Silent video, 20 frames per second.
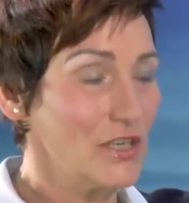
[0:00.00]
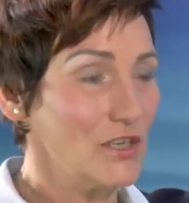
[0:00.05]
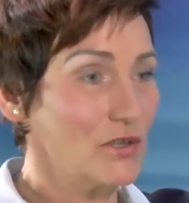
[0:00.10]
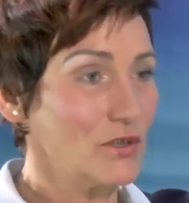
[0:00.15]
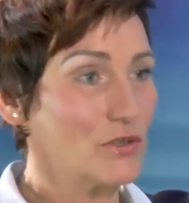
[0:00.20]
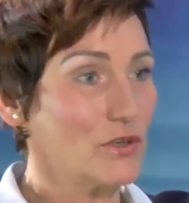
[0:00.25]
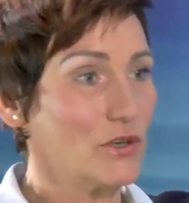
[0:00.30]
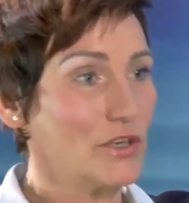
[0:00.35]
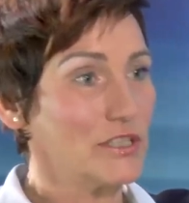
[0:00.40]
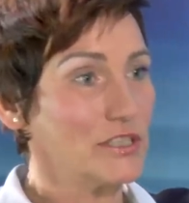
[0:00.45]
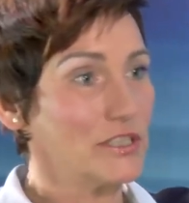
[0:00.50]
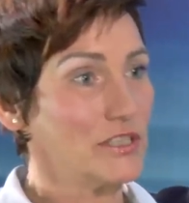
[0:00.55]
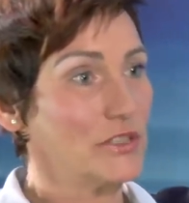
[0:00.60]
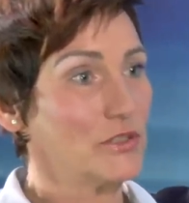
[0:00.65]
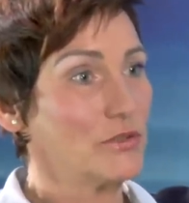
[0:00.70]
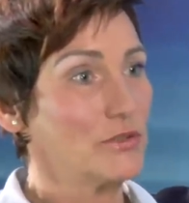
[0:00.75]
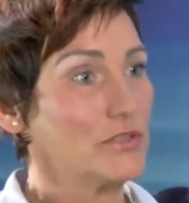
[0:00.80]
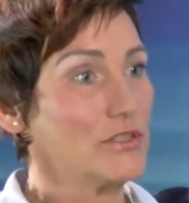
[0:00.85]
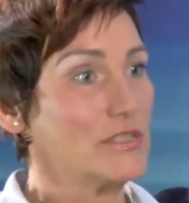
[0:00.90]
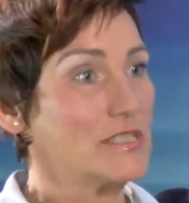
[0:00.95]
Und heute die
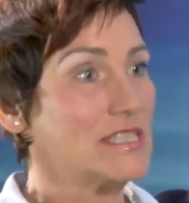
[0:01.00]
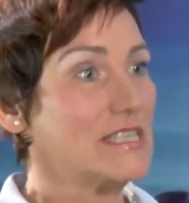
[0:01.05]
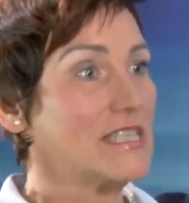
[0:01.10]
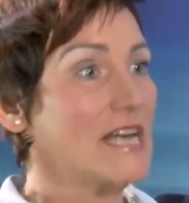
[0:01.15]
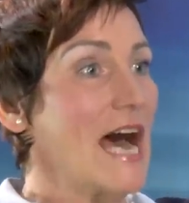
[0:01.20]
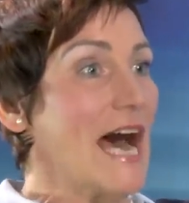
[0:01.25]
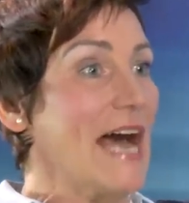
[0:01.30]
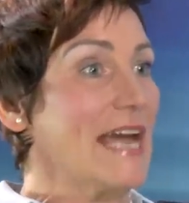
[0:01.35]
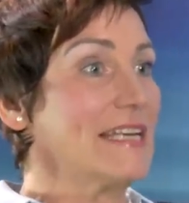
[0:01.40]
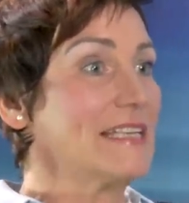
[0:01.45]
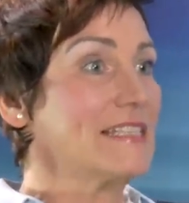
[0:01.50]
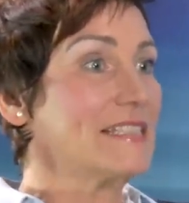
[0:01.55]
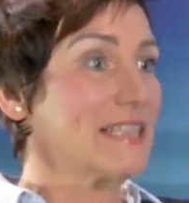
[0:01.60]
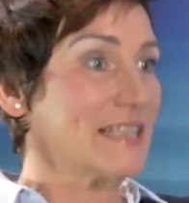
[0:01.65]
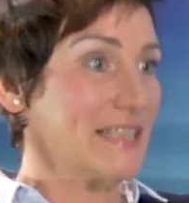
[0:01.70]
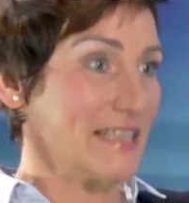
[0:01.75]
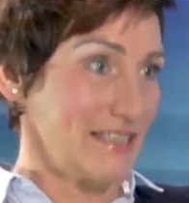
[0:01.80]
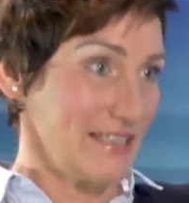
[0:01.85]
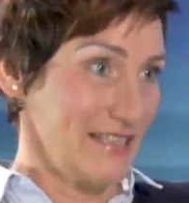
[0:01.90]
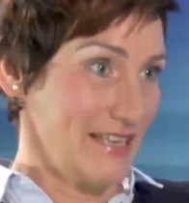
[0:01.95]
Küchen sind
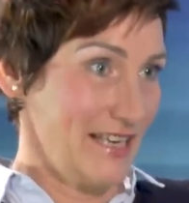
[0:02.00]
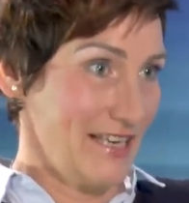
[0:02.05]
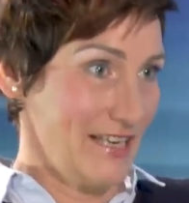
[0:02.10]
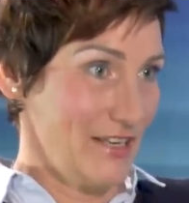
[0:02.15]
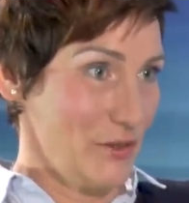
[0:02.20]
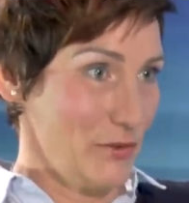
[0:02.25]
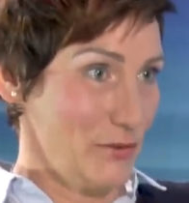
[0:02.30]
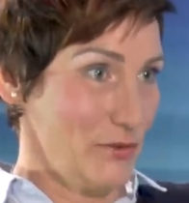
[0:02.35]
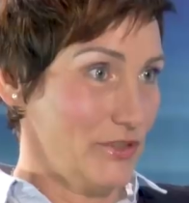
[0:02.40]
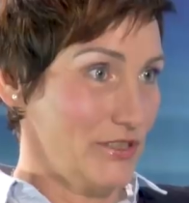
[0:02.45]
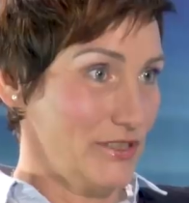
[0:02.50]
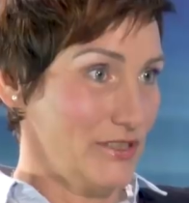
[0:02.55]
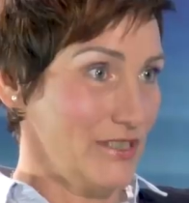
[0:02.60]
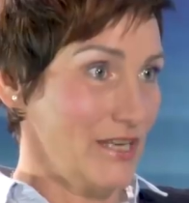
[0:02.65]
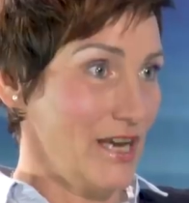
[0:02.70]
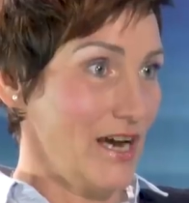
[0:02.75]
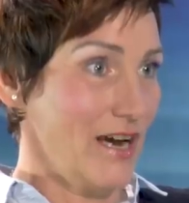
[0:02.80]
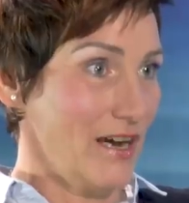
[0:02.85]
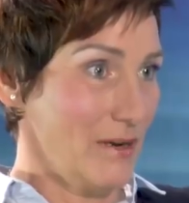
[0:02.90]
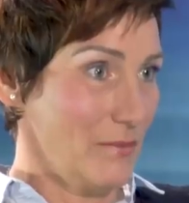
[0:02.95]

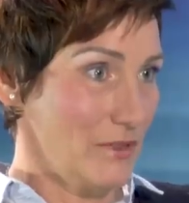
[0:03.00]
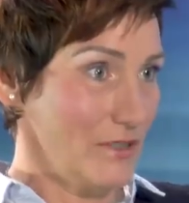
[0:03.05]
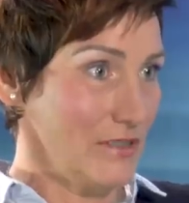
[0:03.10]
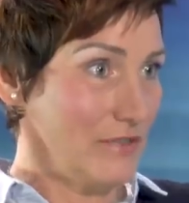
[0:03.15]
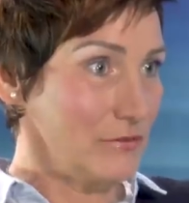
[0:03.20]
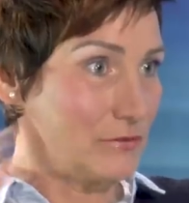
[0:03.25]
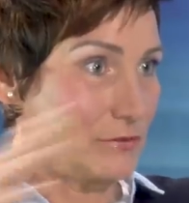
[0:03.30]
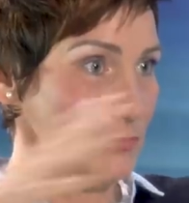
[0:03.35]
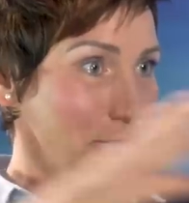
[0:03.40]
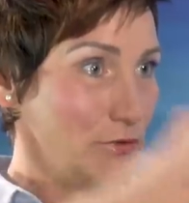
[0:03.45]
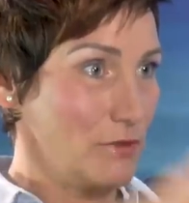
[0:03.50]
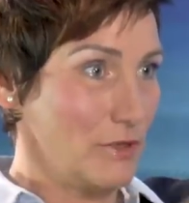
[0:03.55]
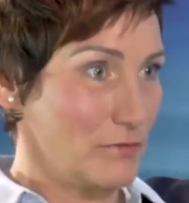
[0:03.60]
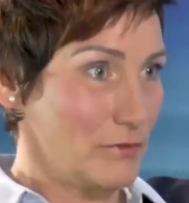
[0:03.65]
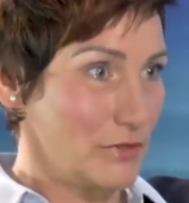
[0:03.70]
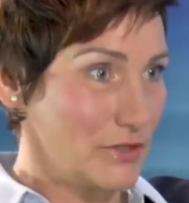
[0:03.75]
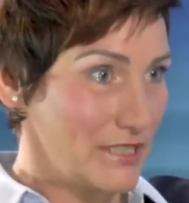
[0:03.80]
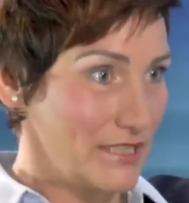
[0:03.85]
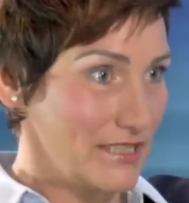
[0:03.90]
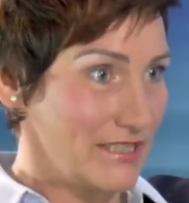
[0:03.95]
Hightech-Küchen, aber früher
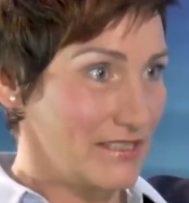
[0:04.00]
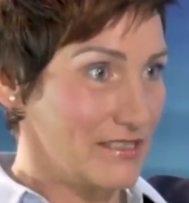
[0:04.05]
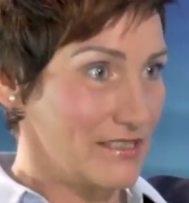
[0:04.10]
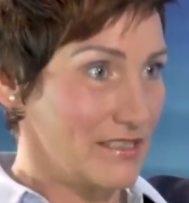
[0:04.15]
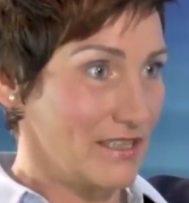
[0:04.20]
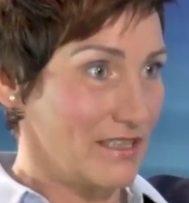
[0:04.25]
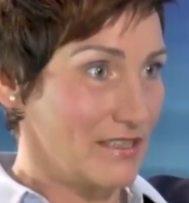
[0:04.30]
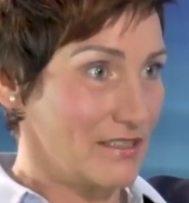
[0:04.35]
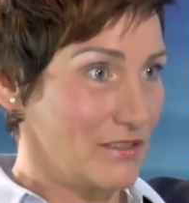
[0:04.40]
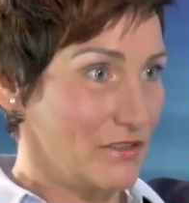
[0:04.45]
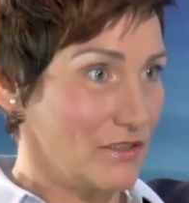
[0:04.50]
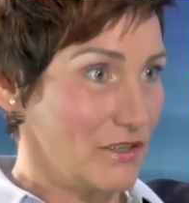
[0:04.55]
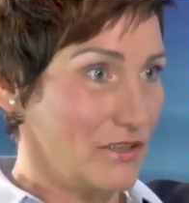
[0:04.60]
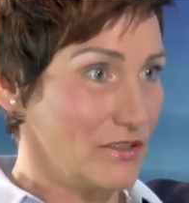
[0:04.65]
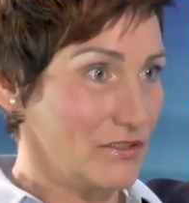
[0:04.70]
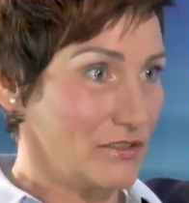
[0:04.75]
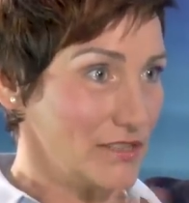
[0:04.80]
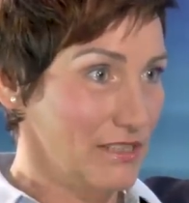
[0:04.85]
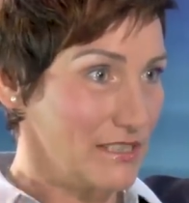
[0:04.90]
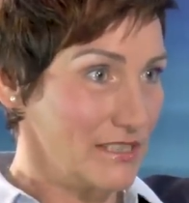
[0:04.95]
wurde jeden Tag
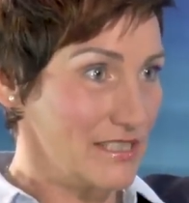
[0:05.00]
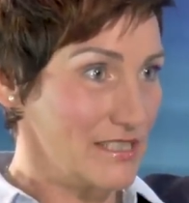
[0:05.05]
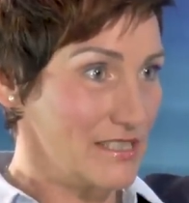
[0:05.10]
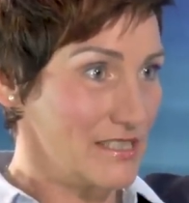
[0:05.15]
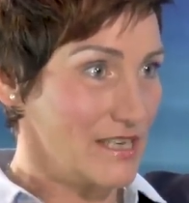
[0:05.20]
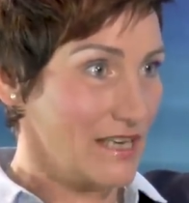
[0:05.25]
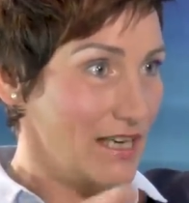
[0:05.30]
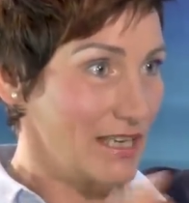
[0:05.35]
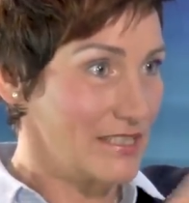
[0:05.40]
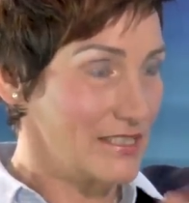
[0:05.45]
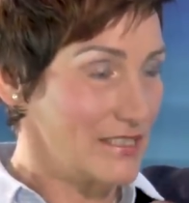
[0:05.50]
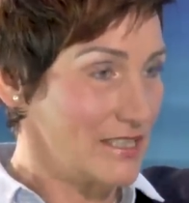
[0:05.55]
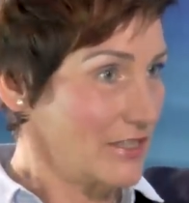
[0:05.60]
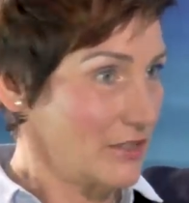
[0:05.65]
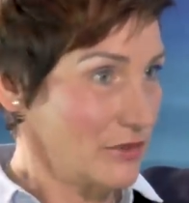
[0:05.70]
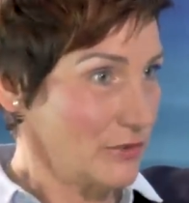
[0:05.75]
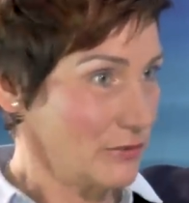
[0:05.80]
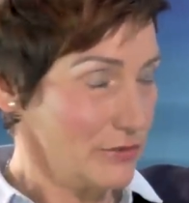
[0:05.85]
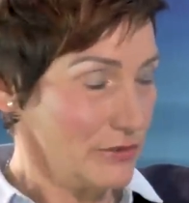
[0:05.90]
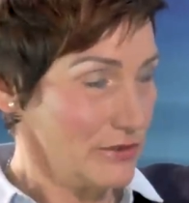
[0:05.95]
gekocht und in diesen
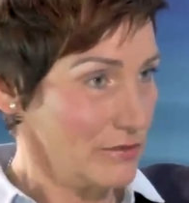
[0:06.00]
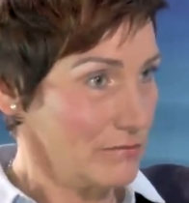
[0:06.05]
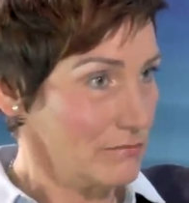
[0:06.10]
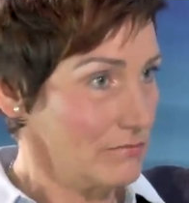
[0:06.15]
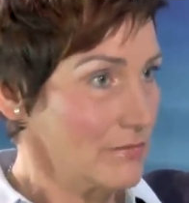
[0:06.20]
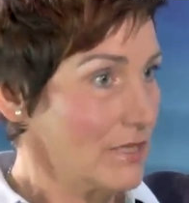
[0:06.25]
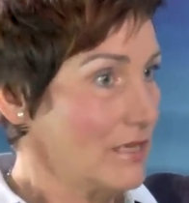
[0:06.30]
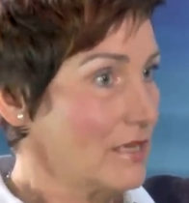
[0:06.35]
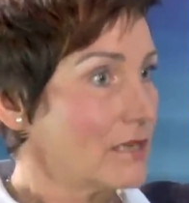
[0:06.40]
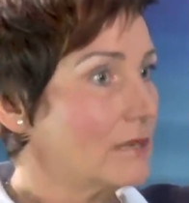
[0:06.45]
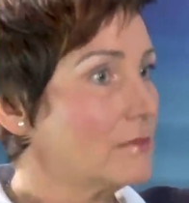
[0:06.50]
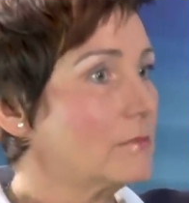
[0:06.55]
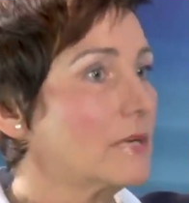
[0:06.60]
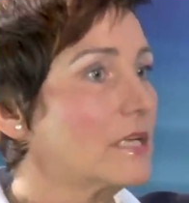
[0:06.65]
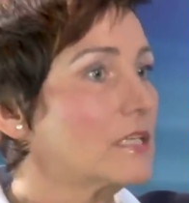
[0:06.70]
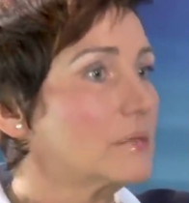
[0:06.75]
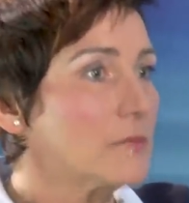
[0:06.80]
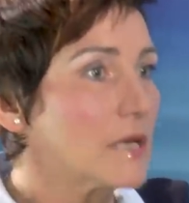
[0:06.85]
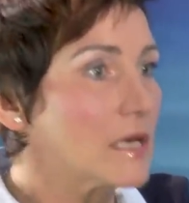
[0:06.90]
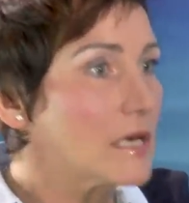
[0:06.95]
Hightech-Küchen
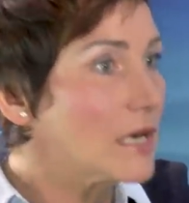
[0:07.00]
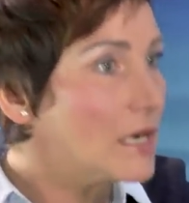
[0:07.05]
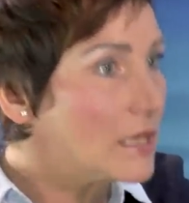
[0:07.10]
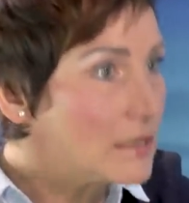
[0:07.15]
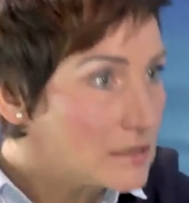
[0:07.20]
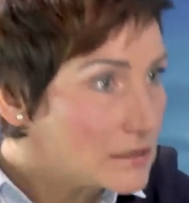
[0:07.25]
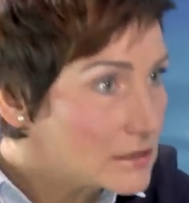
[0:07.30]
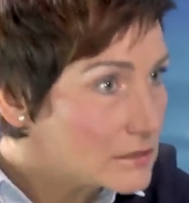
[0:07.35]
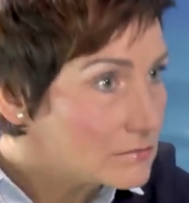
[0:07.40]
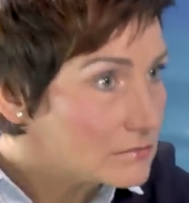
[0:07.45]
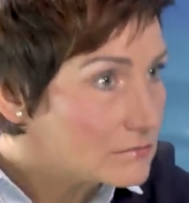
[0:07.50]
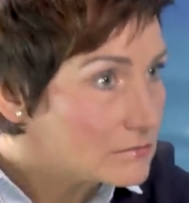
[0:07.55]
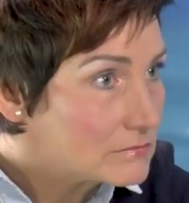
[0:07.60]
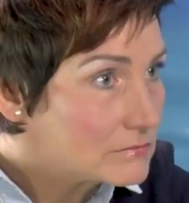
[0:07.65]
manchmal gar nicht.